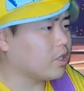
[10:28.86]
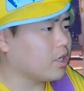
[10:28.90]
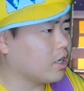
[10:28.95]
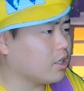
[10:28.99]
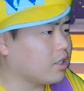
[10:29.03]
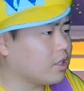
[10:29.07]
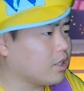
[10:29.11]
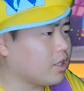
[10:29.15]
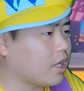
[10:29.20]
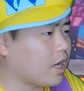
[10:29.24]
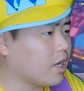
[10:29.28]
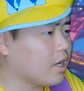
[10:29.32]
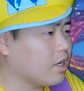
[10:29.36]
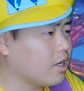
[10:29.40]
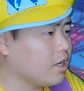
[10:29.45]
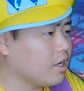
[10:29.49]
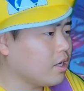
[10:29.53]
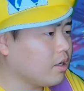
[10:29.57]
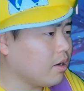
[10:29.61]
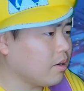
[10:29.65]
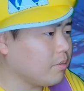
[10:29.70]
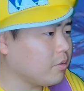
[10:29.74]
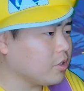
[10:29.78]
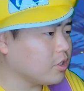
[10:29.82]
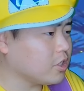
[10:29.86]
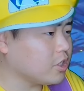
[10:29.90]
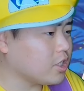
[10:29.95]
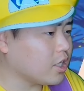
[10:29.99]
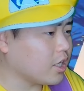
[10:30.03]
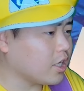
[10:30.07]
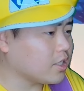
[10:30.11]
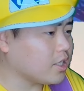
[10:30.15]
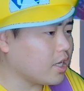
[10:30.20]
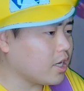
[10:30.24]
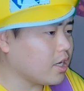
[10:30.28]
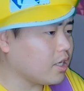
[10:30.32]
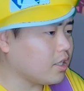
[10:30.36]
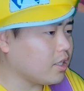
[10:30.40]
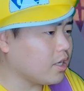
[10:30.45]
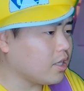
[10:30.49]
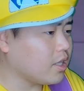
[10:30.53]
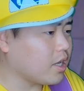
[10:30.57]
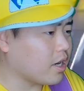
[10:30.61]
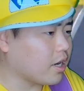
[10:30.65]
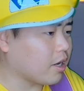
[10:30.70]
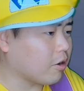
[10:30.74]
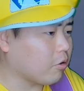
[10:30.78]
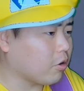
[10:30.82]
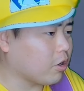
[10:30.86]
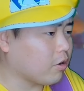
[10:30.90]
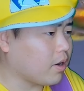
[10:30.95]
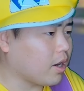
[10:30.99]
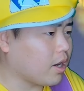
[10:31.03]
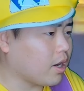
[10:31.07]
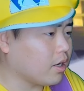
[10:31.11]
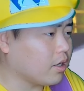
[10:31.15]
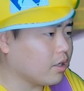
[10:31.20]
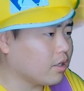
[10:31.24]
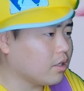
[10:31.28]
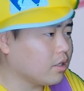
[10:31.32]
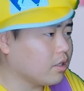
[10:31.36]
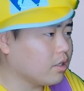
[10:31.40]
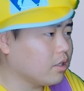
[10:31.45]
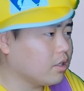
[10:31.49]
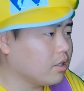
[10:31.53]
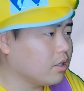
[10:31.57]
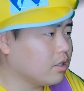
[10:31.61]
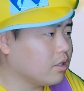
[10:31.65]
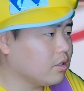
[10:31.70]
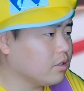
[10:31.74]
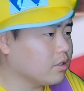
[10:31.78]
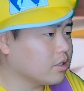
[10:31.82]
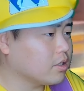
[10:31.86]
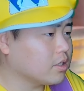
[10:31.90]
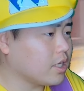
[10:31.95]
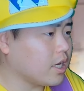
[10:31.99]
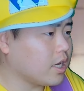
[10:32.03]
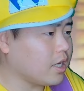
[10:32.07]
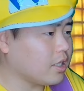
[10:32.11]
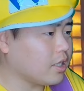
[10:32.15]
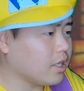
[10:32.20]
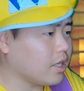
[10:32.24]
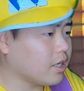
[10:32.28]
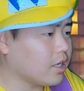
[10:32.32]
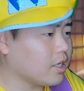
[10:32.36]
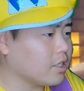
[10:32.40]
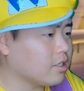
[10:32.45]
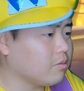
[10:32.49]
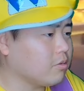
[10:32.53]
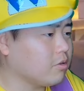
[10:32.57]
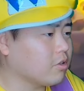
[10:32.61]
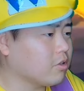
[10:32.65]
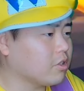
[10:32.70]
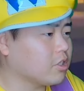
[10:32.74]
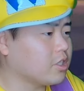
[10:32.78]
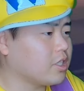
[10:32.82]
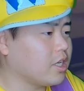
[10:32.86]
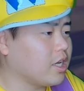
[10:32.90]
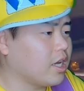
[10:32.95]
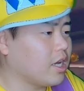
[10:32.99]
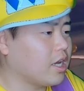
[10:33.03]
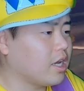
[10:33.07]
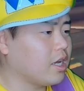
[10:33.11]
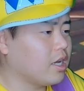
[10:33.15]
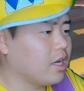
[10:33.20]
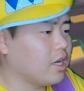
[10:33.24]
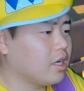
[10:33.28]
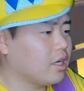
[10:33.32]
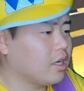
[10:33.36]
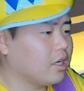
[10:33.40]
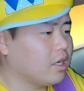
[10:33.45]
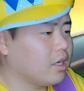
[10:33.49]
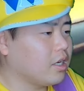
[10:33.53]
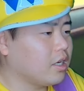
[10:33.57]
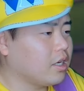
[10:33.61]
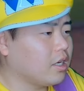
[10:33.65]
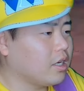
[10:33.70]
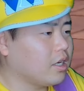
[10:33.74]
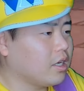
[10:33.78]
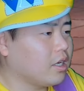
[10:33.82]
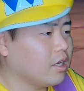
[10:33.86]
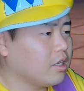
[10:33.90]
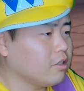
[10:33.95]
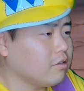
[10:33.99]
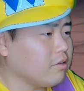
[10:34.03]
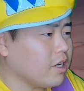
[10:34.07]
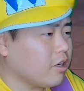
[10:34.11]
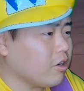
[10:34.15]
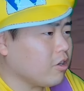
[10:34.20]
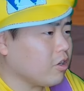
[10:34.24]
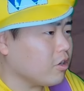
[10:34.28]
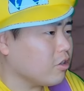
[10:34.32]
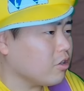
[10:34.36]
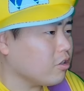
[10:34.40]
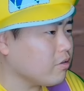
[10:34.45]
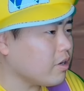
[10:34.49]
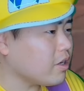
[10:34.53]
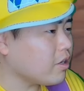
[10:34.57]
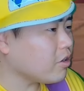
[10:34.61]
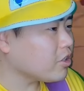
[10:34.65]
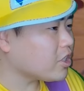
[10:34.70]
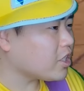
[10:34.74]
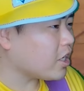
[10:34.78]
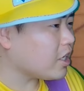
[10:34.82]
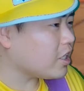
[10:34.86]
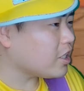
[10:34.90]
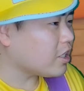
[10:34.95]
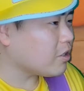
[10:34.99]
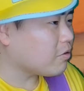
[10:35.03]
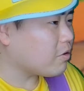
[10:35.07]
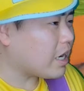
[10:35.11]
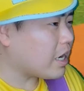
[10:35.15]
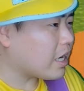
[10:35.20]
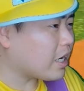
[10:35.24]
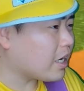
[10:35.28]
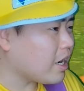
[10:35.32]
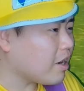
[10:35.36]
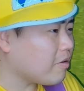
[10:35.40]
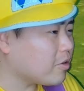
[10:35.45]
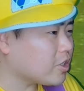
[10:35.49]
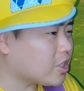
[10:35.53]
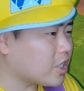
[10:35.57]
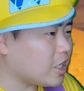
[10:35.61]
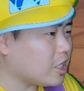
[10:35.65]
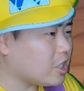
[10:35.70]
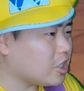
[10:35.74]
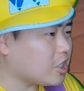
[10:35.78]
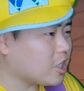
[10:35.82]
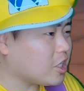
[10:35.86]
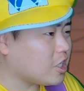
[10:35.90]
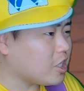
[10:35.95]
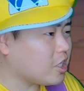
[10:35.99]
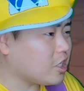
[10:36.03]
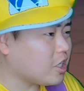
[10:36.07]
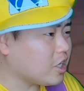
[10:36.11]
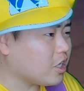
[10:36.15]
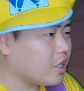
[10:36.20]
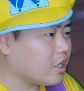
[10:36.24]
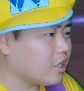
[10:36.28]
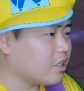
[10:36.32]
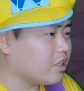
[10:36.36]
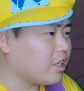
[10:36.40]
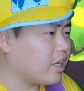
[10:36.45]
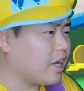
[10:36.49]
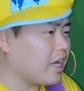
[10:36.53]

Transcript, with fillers: 上がってきた。あ、ぶっちゃけ最低だね、これは。最低、欠乏して。上の、上のチャリンチャ、輪っかもチャリンチャに行けへんくて、